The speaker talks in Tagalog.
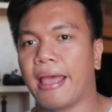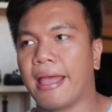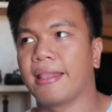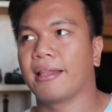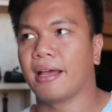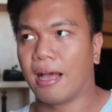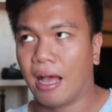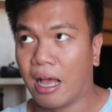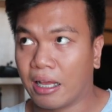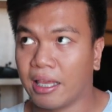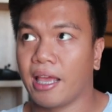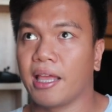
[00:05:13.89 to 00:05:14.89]
And
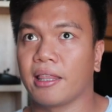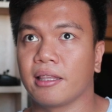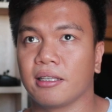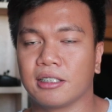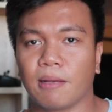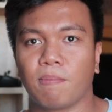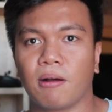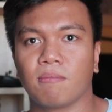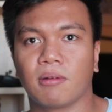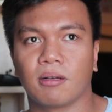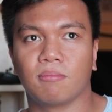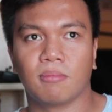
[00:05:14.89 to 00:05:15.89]
again, isa pang
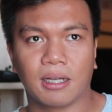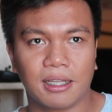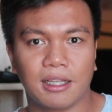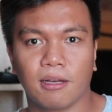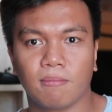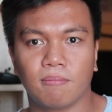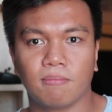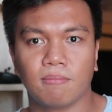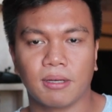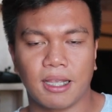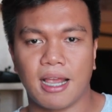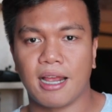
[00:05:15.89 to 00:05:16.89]
magandang
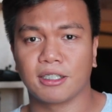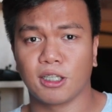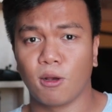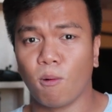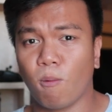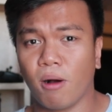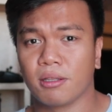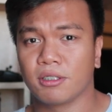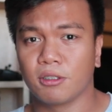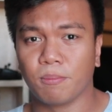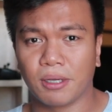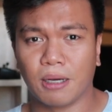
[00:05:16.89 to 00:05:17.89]
mangyayari sa'yo
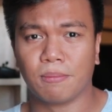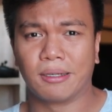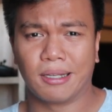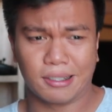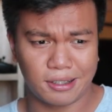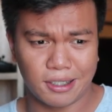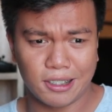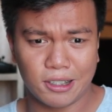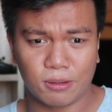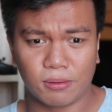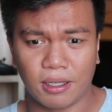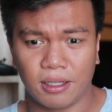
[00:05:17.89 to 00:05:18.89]
once you become an exchange
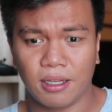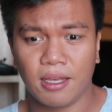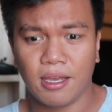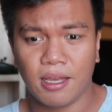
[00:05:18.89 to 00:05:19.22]
student